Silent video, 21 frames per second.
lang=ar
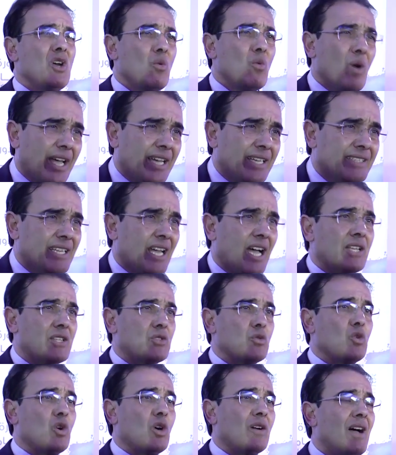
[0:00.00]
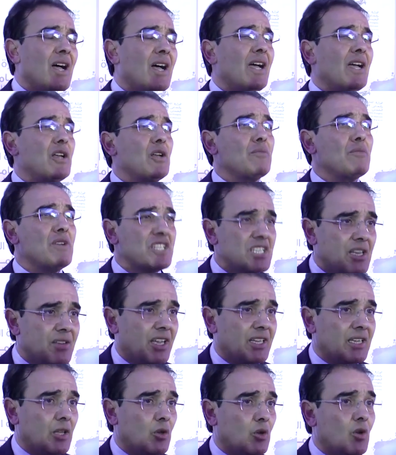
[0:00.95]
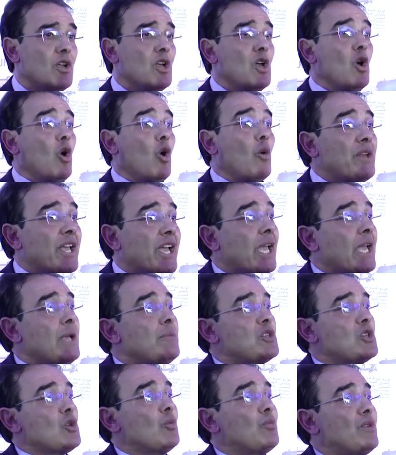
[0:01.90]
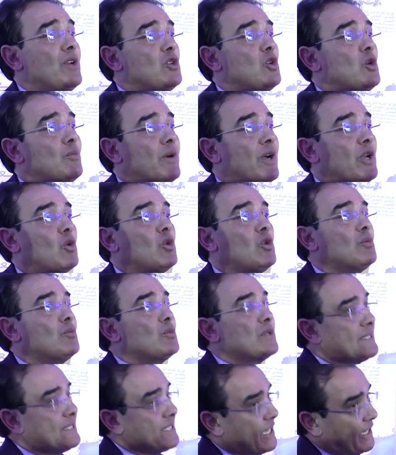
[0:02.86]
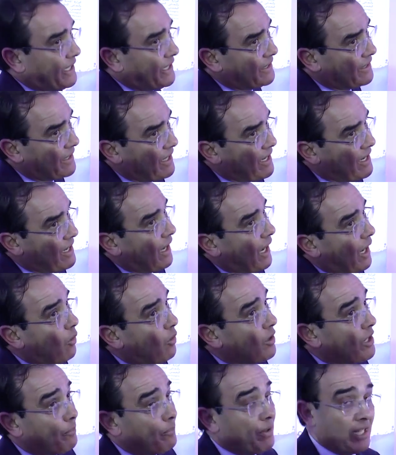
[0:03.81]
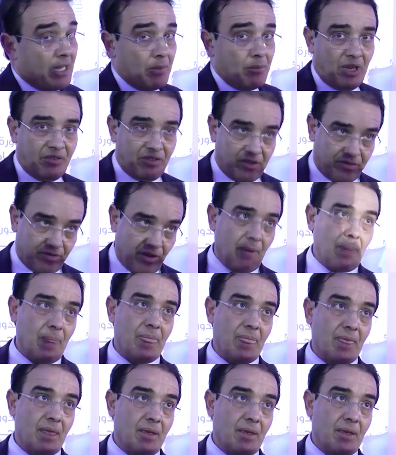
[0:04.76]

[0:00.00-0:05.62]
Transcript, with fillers: وقطاعات اخرى مشاريع يطلعوا وملي غيمشيو بلادهم غيكونوا مسلحين اولا بهذه المعرفه